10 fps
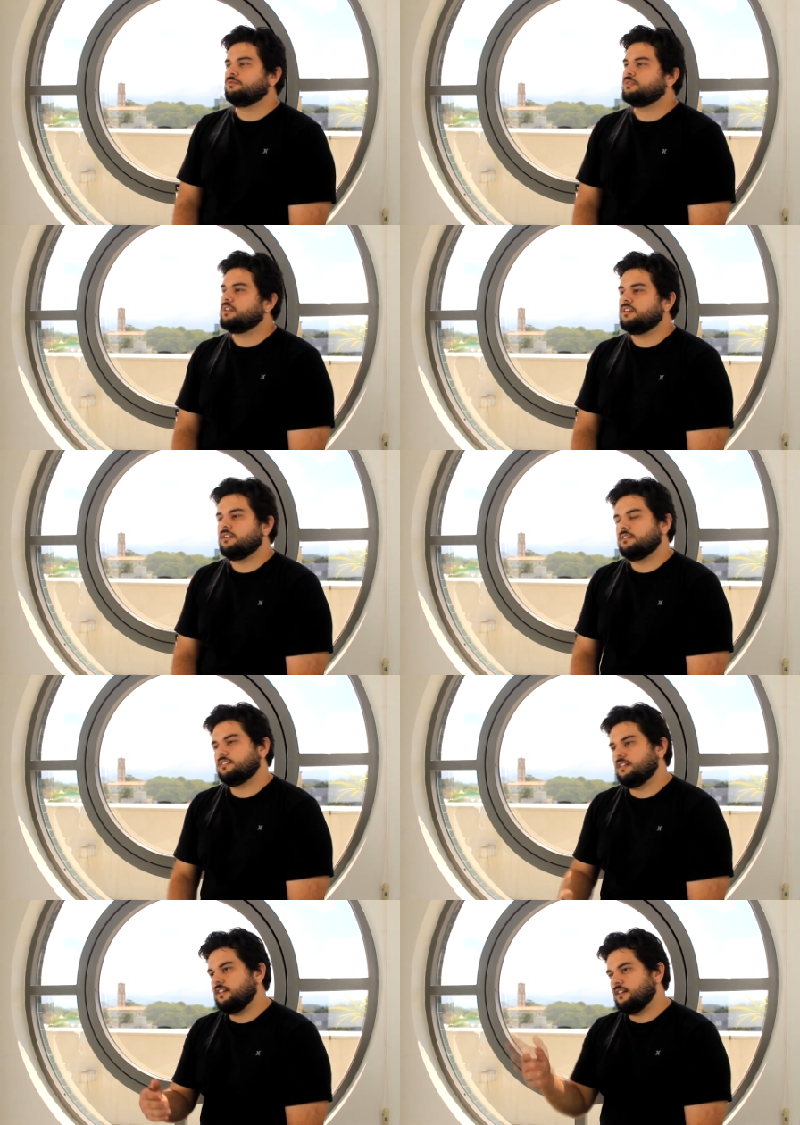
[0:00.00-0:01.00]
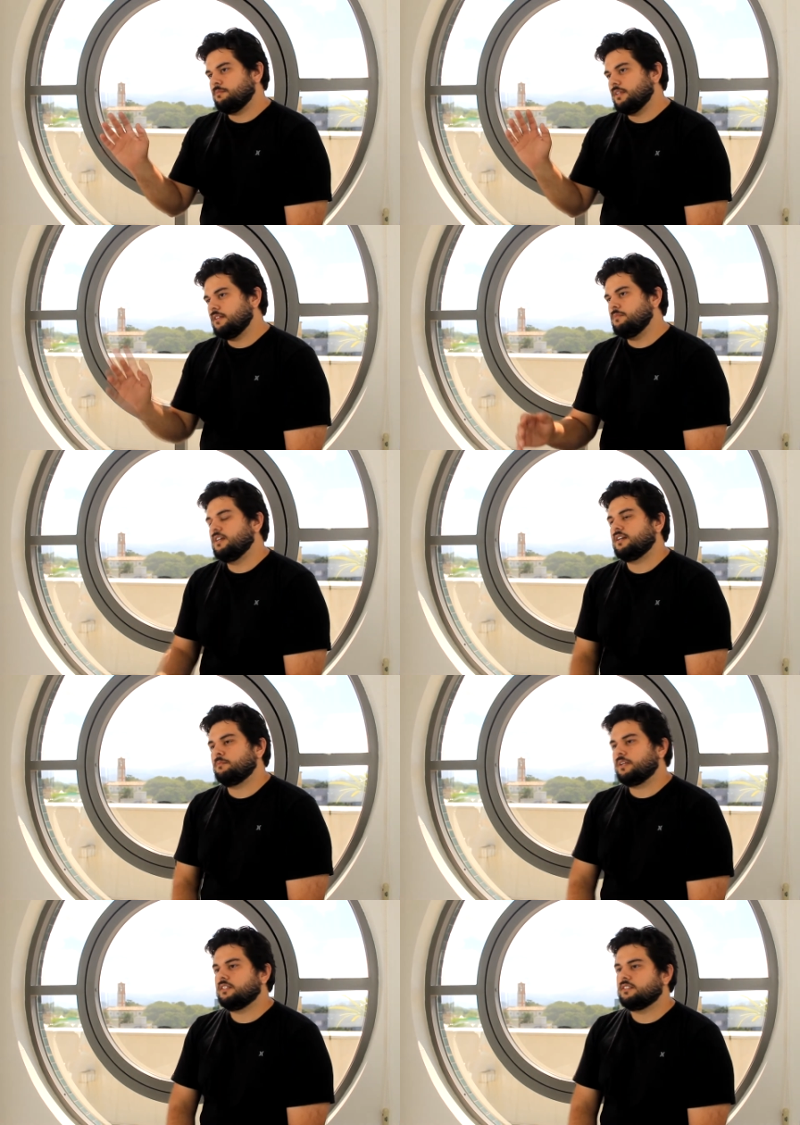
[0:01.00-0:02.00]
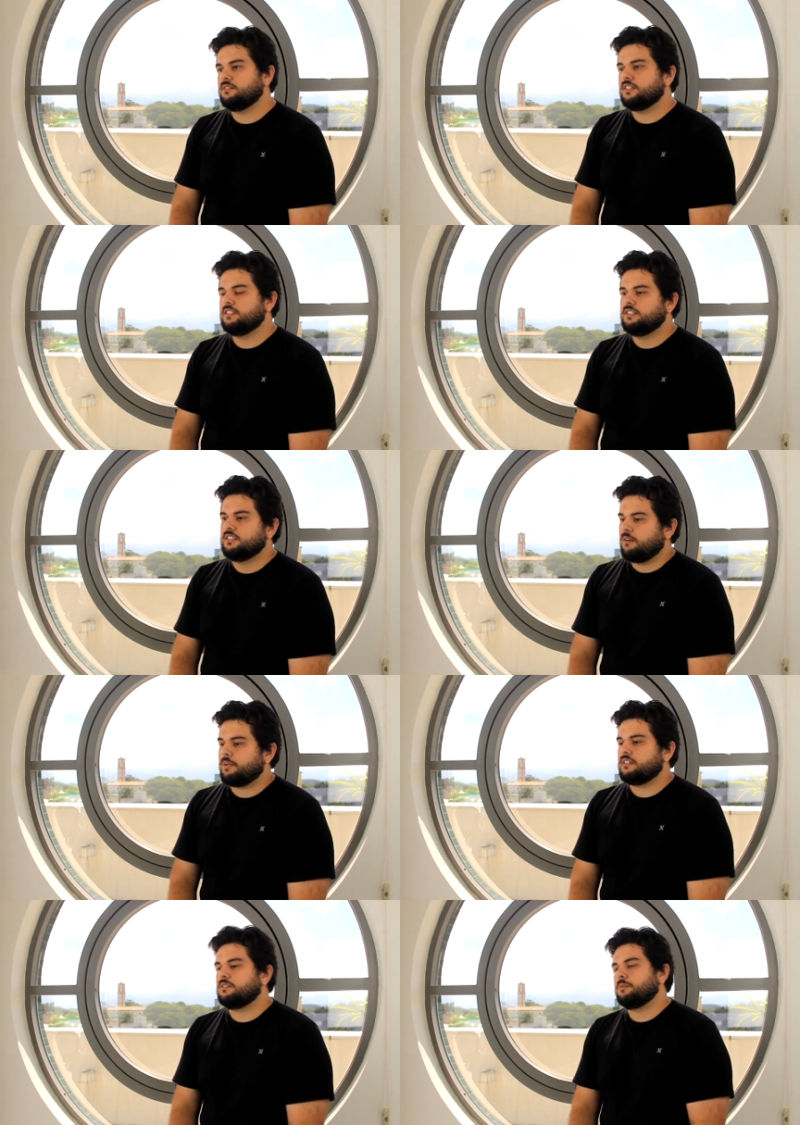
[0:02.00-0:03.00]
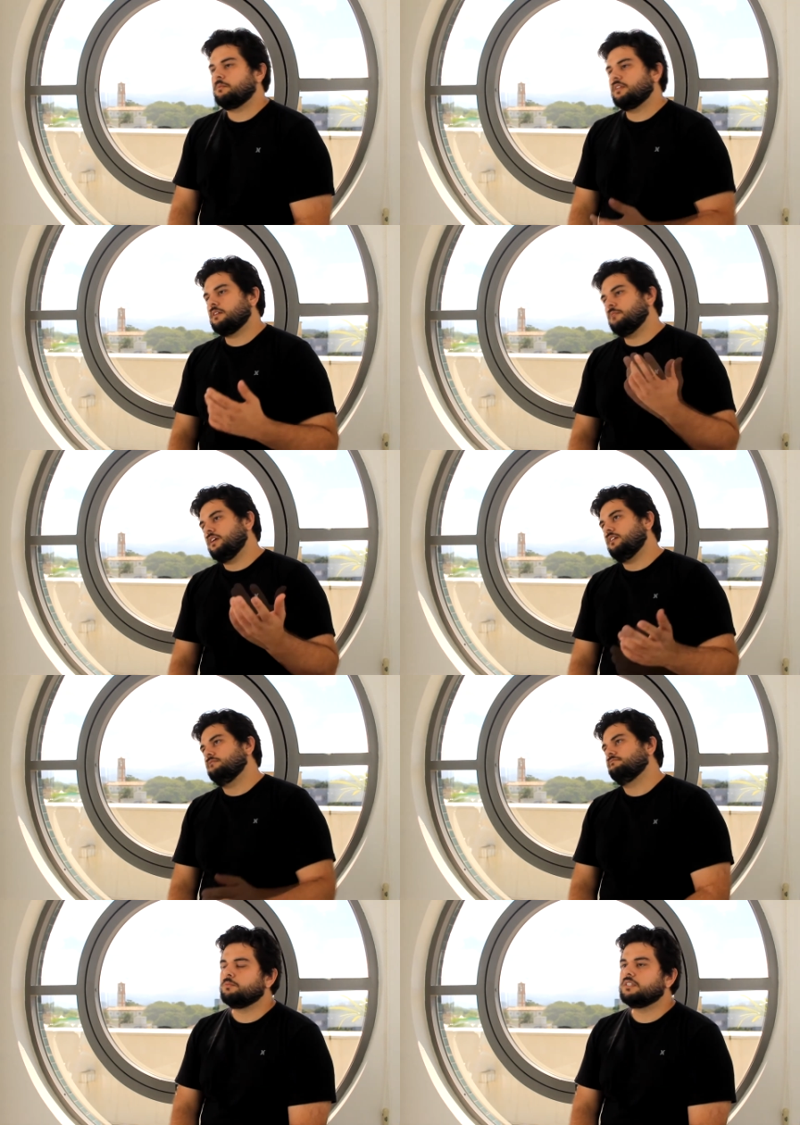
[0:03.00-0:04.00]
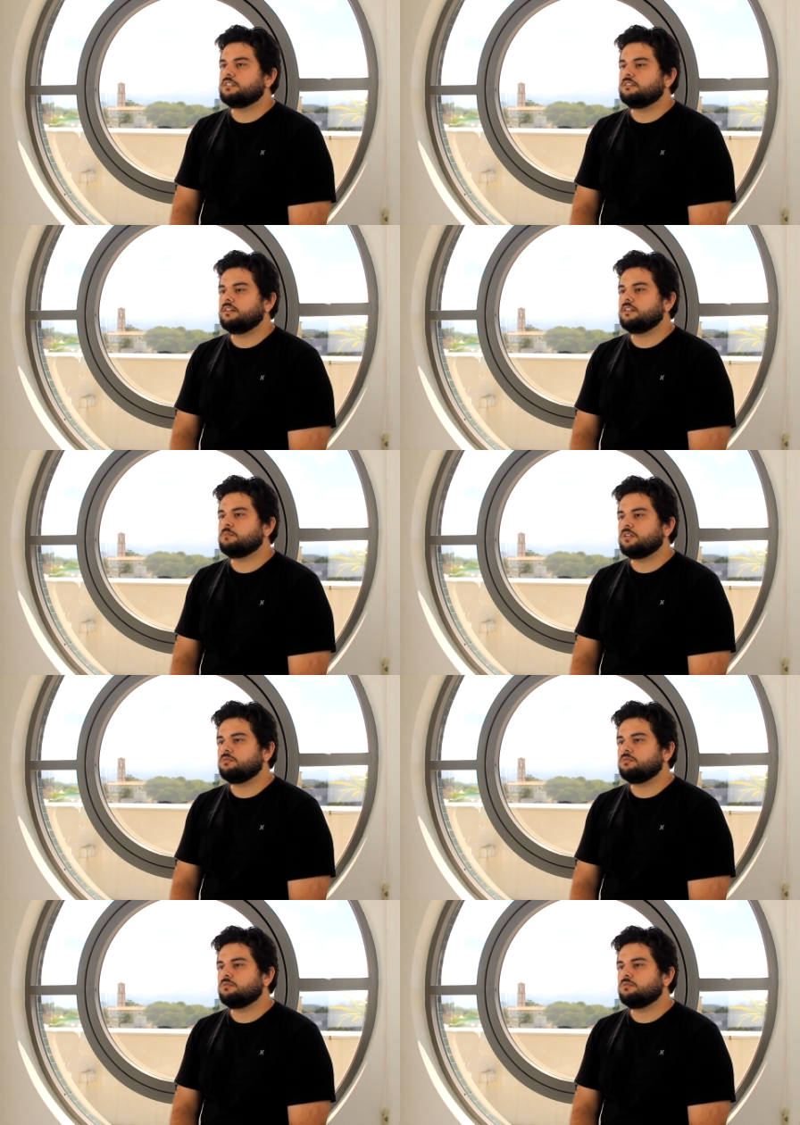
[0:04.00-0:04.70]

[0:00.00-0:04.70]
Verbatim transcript: do que seria a pandemia que apareceu aí, apareceu para mim também, comecinho ali uma